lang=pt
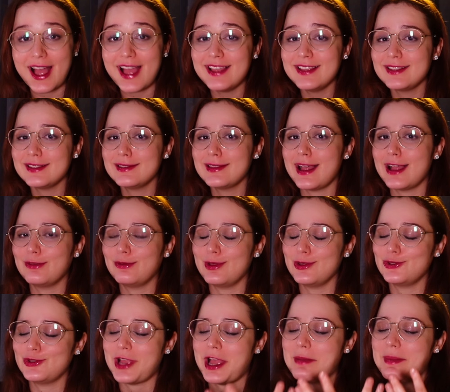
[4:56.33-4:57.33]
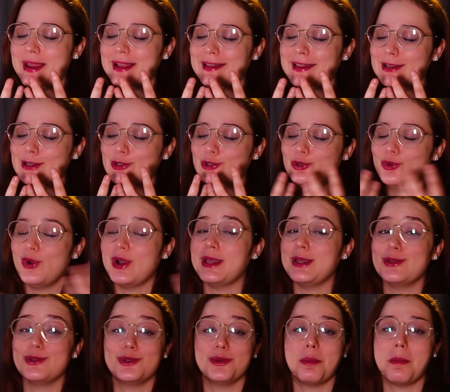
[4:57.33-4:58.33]
a estátua já abre aquele
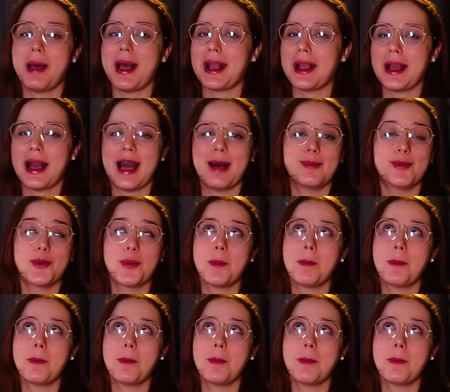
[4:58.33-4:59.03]
sorriso macabro